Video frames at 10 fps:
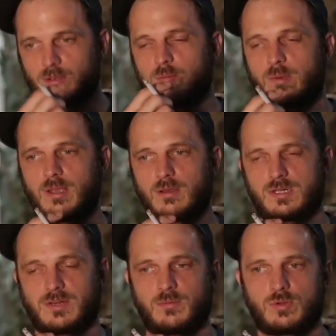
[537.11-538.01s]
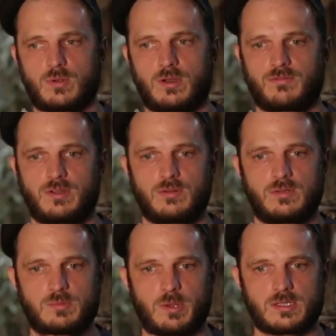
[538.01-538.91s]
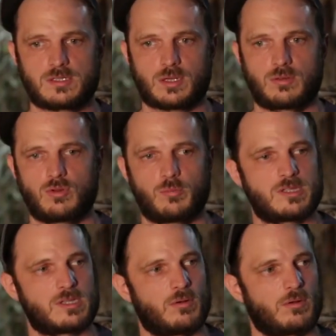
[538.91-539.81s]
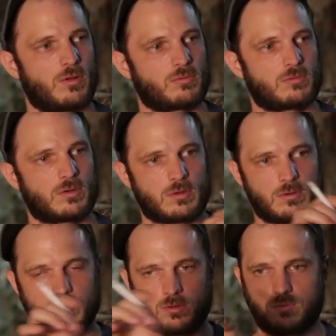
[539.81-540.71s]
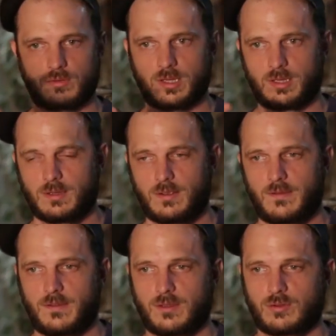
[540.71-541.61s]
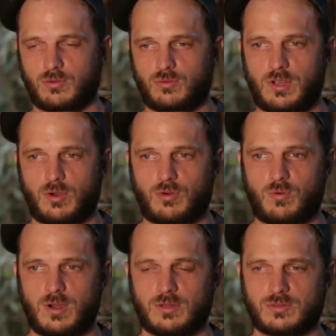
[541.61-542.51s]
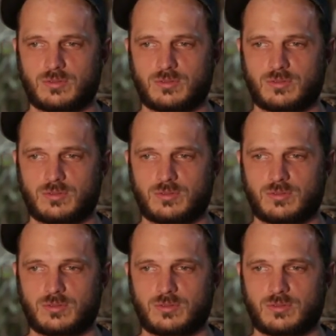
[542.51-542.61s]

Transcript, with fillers: Mais euh, j'avais besoin en fait de disperser chacune de mes cellules dans, dans toutes les, dans tous les recoins de,